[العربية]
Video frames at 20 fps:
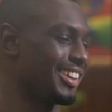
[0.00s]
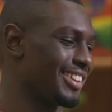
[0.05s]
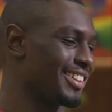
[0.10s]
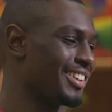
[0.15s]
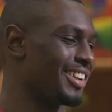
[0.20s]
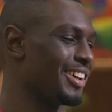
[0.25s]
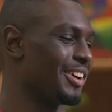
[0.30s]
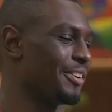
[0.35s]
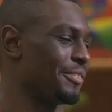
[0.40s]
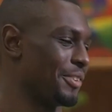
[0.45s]

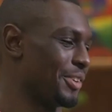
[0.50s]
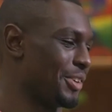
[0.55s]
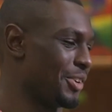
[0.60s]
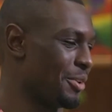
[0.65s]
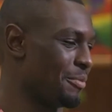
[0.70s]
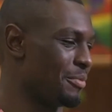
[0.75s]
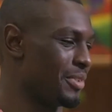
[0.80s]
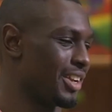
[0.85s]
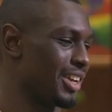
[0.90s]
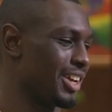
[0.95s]
ان في
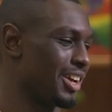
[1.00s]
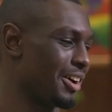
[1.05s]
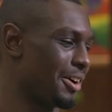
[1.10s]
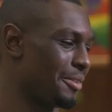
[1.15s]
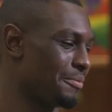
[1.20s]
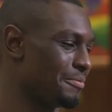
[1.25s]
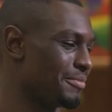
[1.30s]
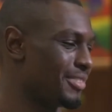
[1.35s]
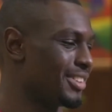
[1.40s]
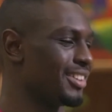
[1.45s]
يوم من
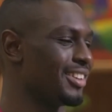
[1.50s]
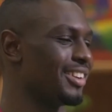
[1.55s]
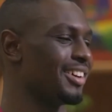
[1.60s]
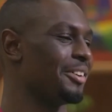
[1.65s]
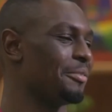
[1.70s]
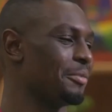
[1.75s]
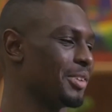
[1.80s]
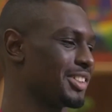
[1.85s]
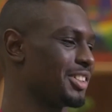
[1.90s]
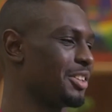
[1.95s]
الايام
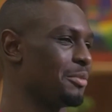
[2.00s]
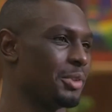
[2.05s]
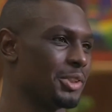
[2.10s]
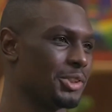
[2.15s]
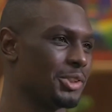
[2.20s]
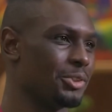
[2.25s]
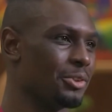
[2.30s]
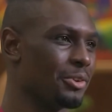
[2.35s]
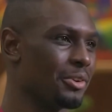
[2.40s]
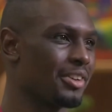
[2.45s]
ان بصير
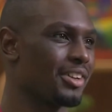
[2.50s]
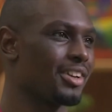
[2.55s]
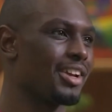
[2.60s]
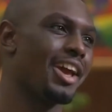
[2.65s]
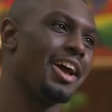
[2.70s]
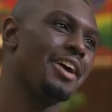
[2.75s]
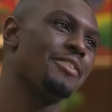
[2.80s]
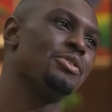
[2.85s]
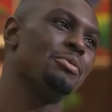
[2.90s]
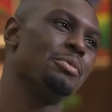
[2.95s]
مشهور
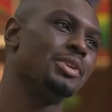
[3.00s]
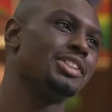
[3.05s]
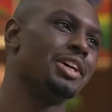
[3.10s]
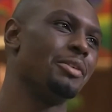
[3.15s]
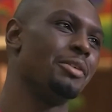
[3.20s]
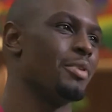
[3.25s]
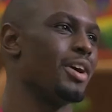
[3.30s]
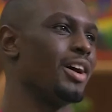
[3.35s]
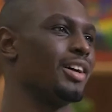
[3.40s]
كيف ومتى ما